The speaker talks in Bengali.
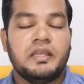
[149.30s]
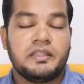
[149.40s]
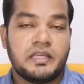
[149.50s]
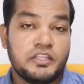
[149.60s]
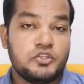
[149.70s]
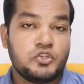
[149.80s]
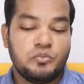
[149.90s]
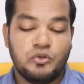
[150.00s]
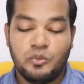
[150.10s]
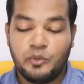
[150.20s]
তাদের জন্য
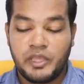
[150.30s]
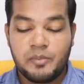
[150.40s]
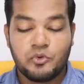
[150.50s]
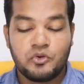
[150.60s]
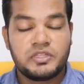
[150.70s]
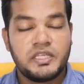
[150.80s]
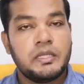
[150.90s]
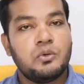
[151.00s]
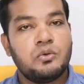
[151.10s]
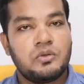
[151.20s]
বলবো এই
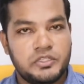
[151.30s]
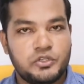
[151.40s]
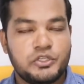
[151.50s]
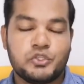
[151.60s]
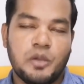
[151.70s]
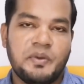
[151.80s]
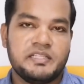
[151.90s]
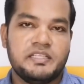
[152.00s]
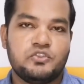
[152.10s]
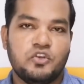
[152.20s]
মুহূর্তেও কিছু কিছু
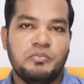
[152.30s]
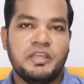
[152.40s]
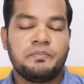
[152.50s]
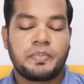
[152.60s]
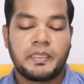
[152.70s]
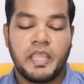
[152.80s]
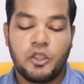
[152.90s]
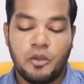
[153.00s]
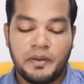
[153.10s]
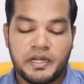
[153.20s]
অপারেসি চলবে এই
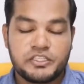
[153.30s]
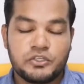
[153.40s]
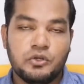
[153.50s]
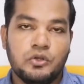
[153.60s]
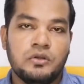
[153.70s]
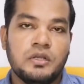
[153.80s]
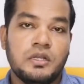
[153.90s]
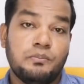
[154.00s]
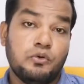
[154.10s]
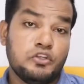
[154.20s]
অপারেসিগুলো
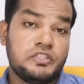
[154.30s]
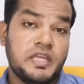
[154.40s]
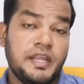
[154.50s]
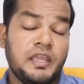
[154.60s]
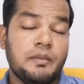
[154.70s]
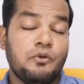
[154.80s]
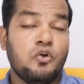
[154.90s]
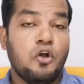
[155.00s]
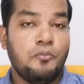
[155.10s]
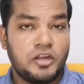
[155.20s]
ফৌজদারি এবং
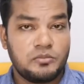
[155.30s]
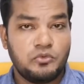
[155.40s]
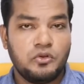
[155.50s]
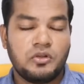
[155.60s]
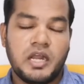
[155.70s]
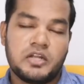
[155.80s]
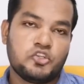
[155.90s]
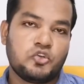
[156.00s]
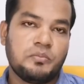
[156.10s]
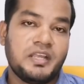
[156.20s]
অপরাধমূলক
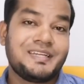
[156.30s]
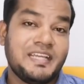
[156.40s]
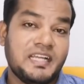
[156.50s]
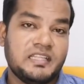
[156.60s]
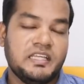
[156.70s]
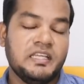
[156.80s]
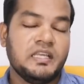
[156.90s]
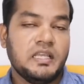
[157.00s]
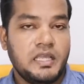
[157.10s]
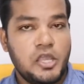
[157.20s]
কার্যক্রমকে ঠেকাতে
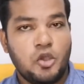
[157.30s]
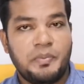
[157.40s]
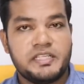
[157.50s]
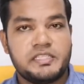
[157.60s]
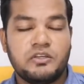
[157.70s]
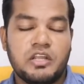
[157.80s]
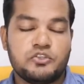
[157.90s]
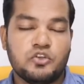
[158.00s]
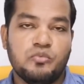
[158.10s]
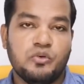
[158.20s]
এই অপারেসিগুলো
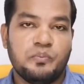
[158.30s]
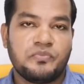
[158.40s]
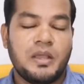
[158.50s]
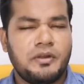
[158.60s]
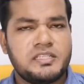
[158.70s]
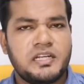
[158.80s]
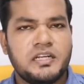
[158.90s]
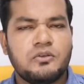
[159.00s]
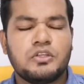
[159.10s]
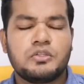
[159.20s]
চলবো আপনারা জানেন
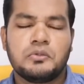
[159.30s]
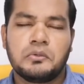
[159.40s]
গত